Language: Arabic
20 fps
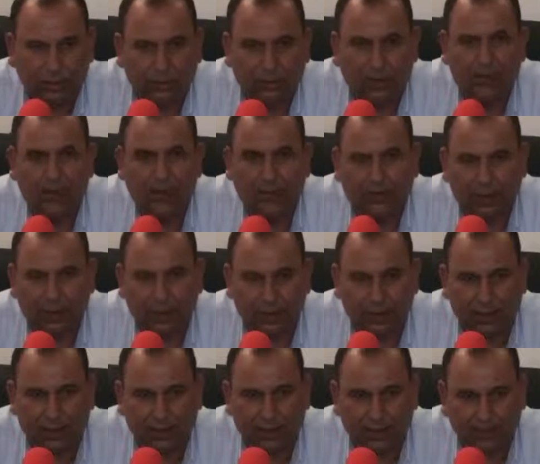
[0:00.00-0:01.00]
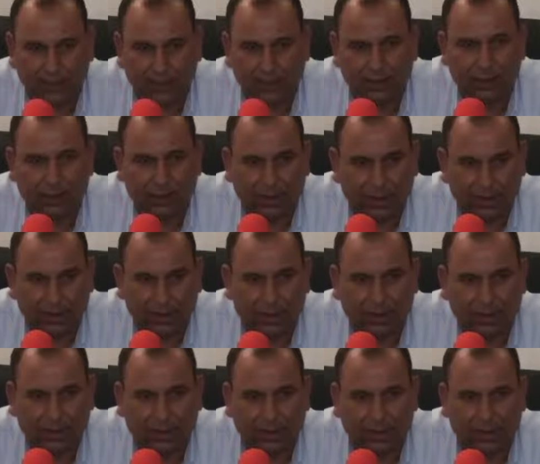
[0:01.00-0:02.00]
وهذيك خاطر عبو ثور براسها
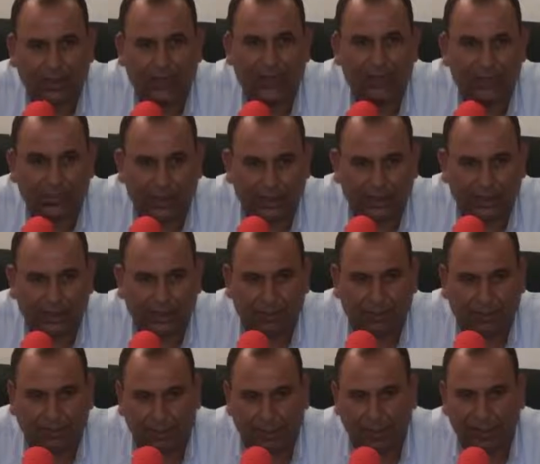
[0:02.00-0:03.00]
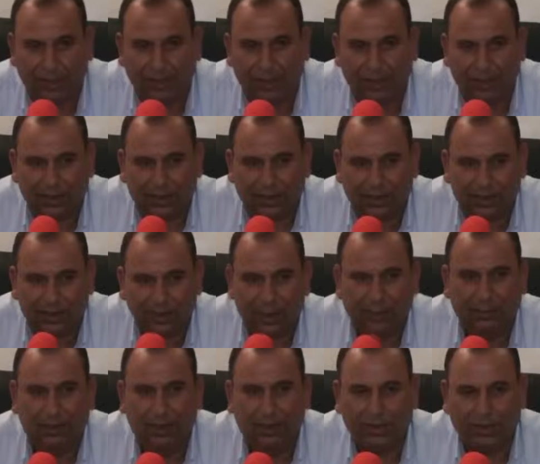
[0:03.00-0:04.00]
تشهد قالت لهم لا حق حتى
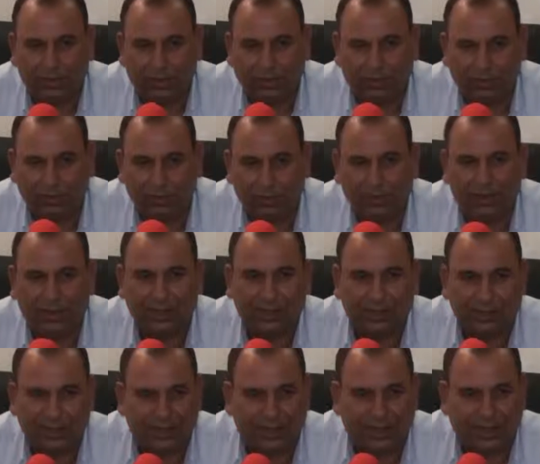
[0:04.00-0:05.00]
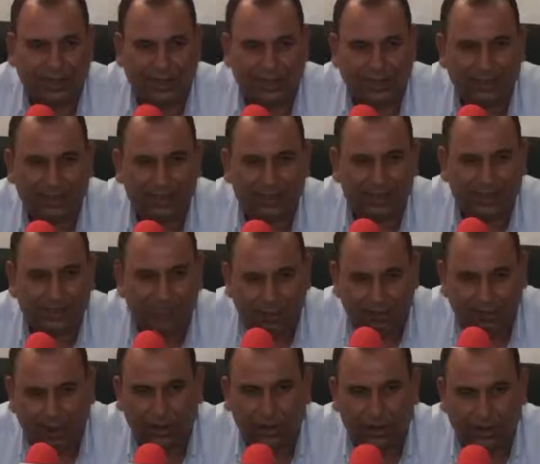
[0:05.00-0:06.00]
هو ضربوا مش تعرض
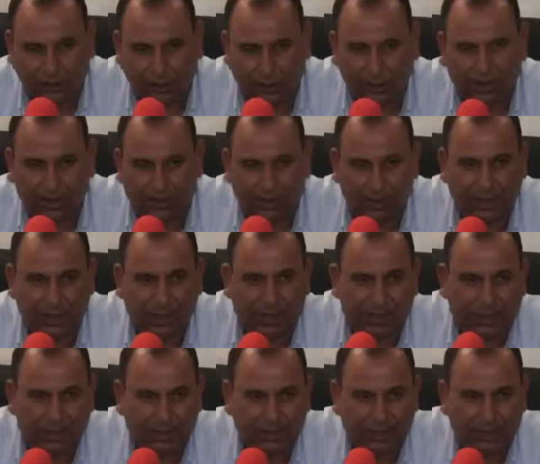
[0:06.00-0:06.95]
هو انكر الضرب كاع